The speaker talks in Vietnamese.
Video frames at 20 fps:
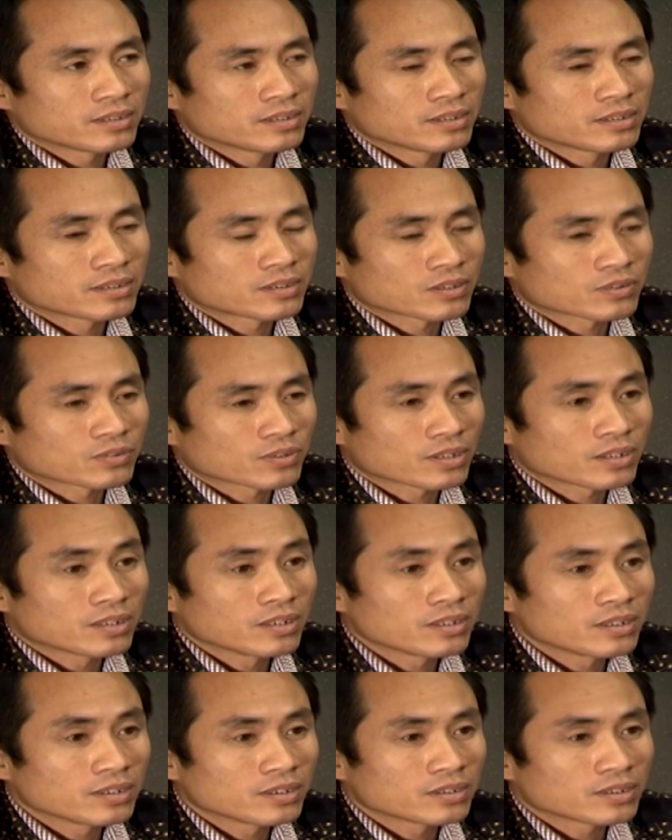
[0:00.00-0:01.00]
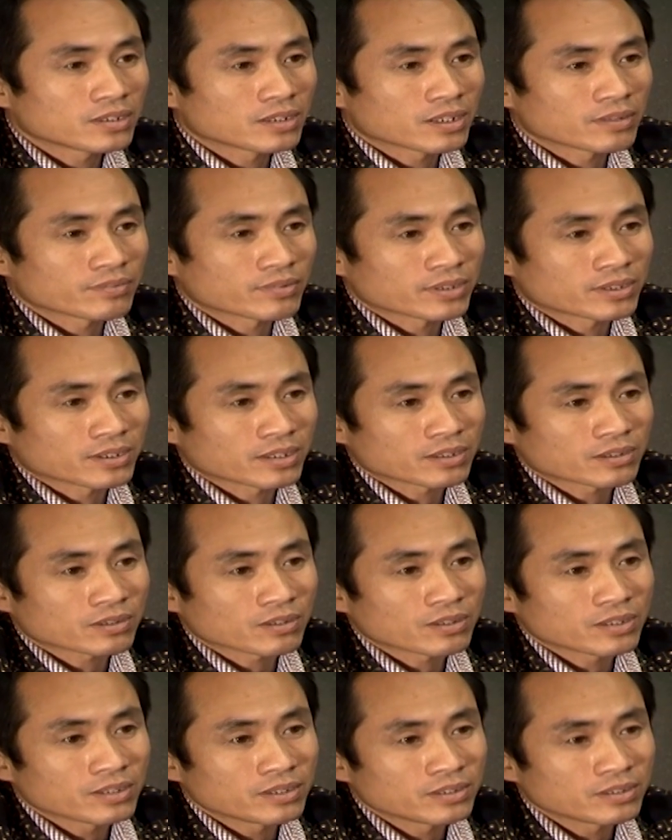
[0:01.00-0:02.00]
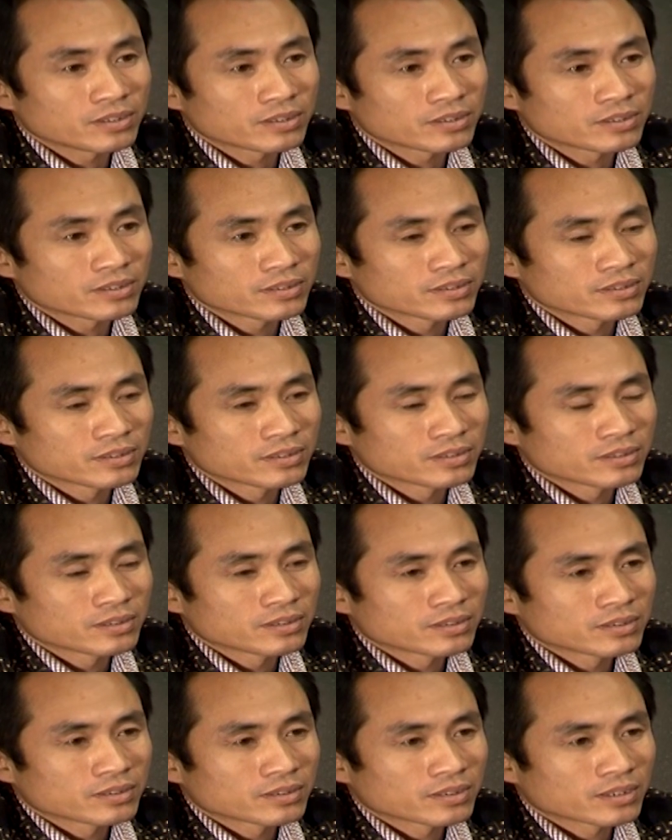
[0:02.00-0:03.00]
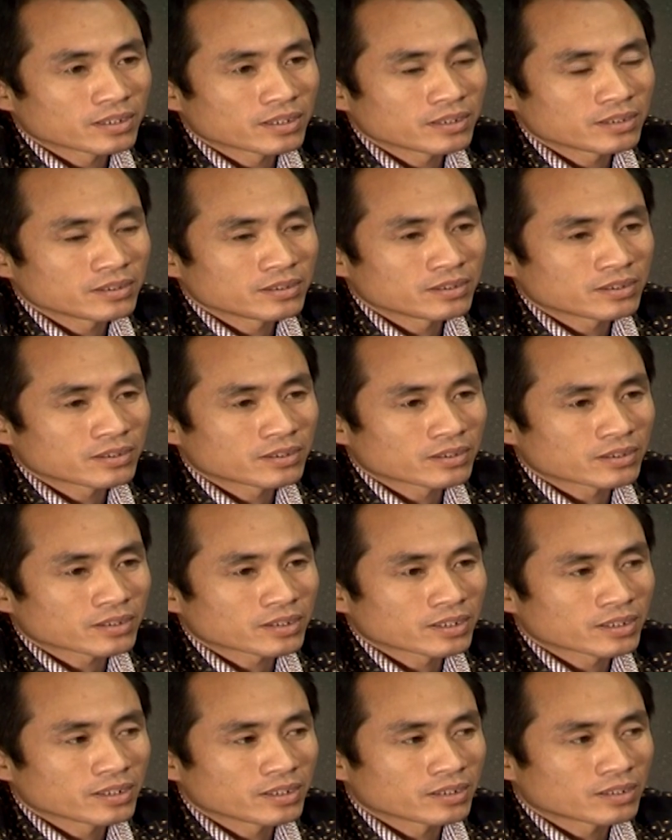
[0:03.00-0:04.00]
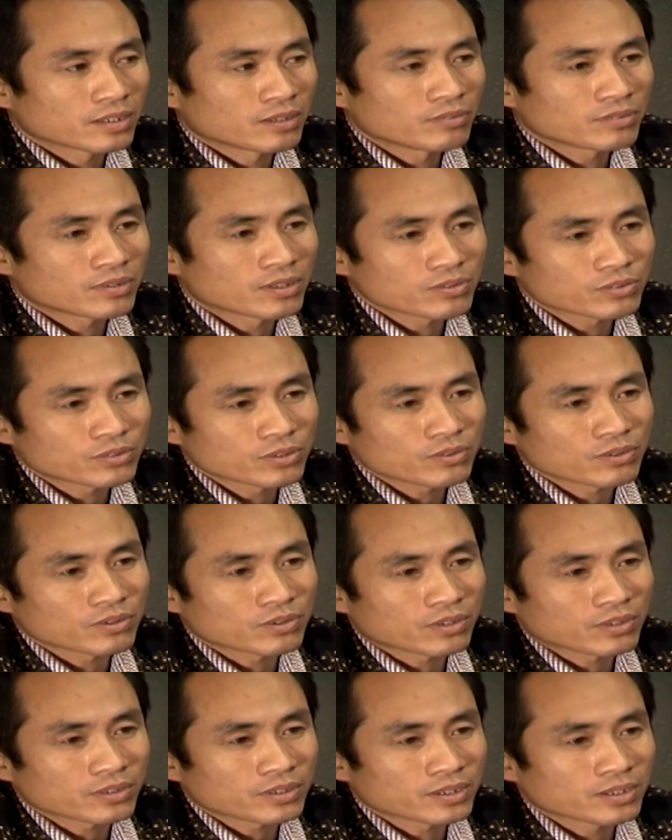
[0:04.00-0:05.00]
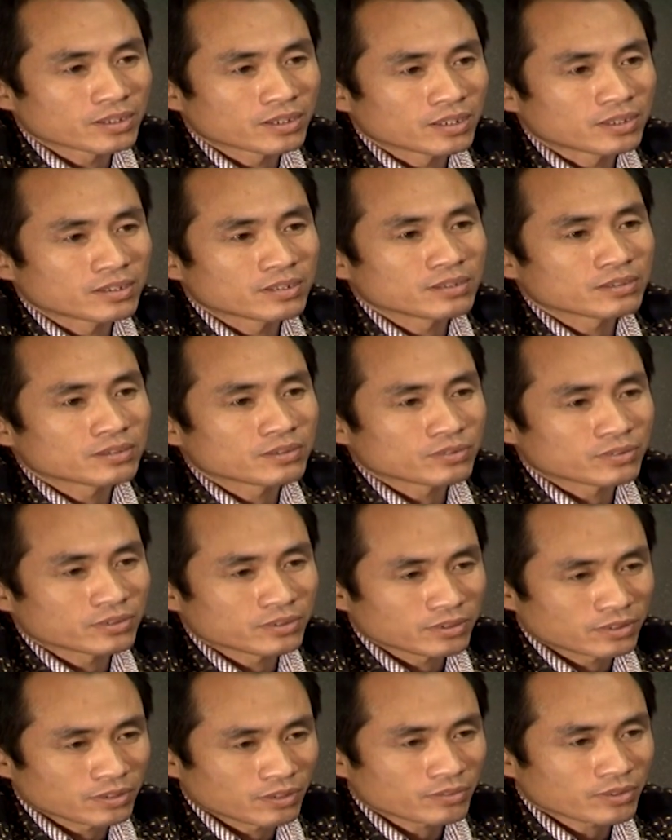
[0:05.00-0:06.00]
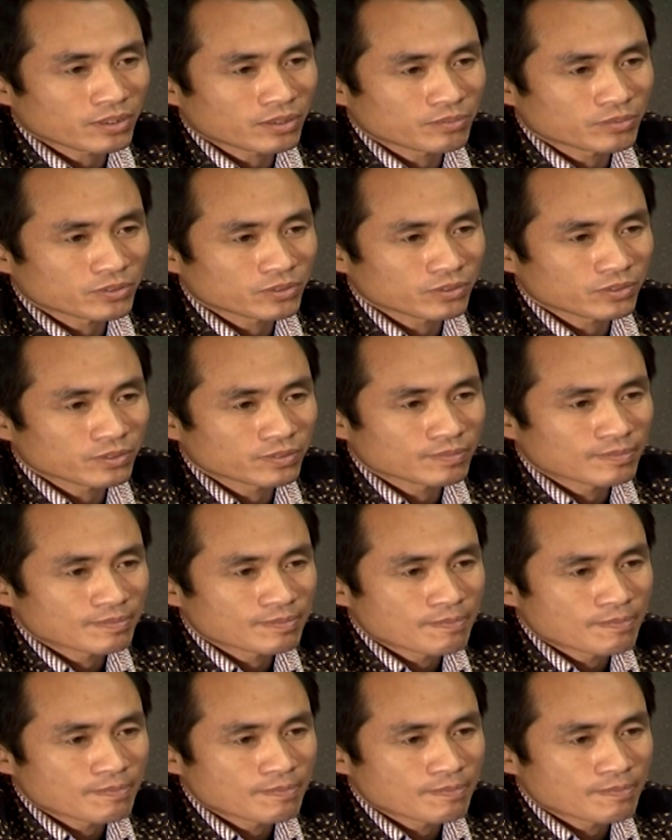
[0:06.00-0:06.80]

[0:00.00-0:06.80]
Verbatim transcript: nơi sản xuất lớn hơn thì lại phải xây to hơn. Đấy, nhưng còn cái hệ thống cấu trúc của nó thì gần tương tự giống nhau một chút.